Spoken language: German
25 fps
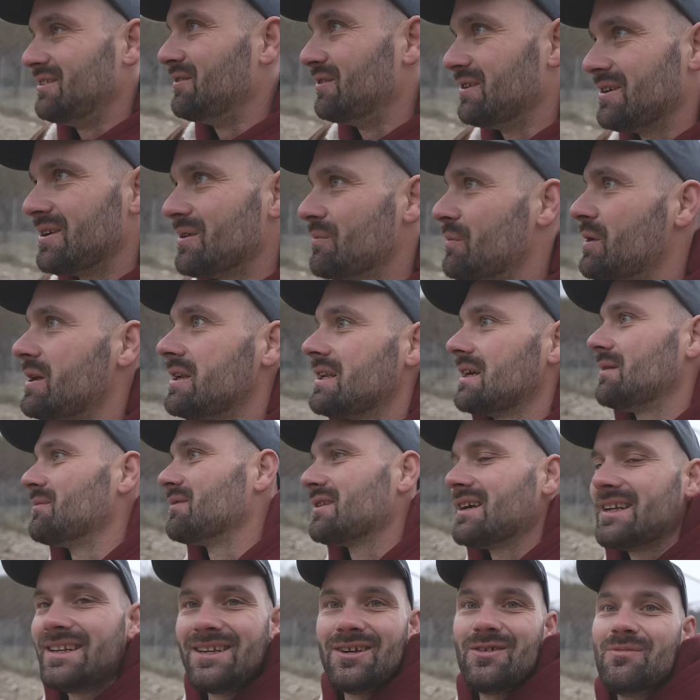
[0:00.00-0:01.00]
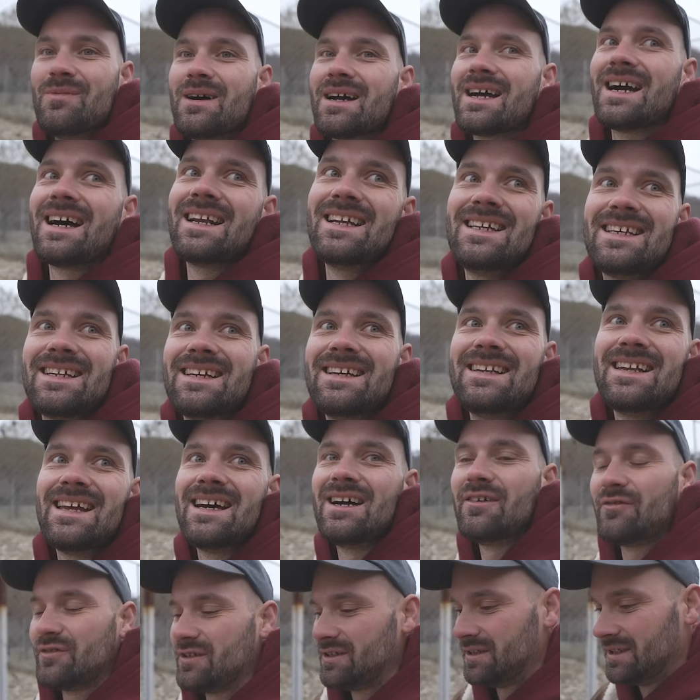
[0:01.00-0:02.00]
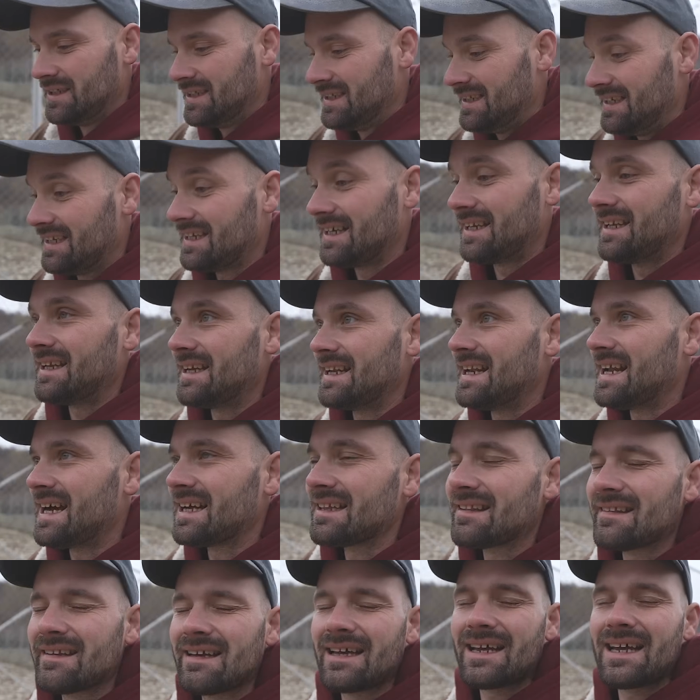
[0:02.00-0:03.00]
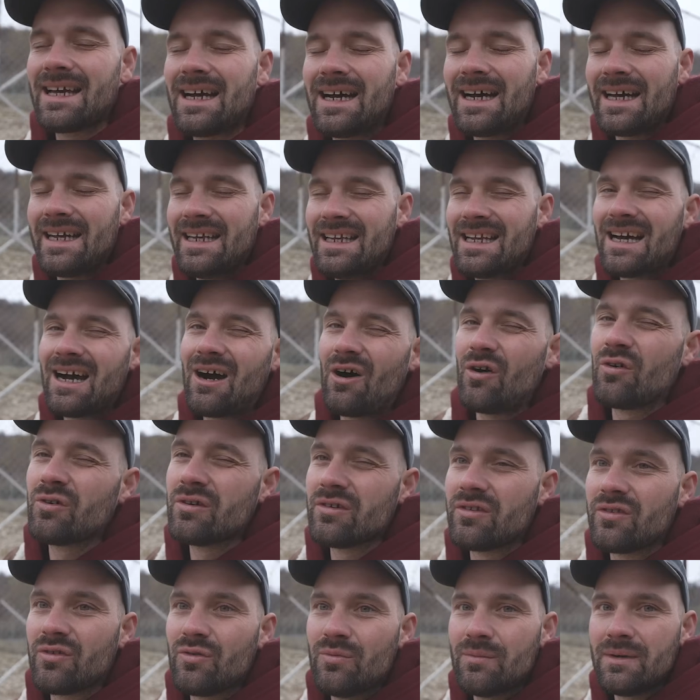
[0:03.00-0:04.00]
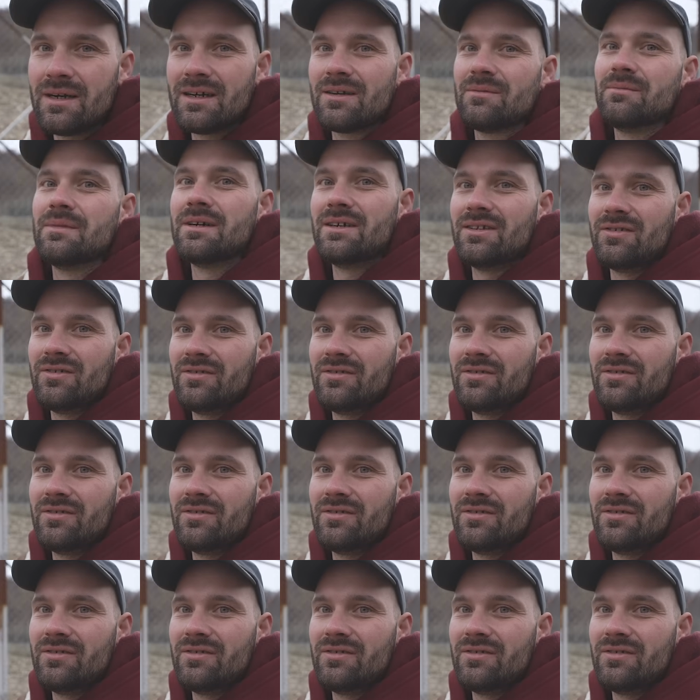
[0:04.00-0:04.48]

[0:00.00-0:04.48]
die Hunde gebellt haben, es hat die immer gar nicht genervt kann da nachts kein Auge zumachen bei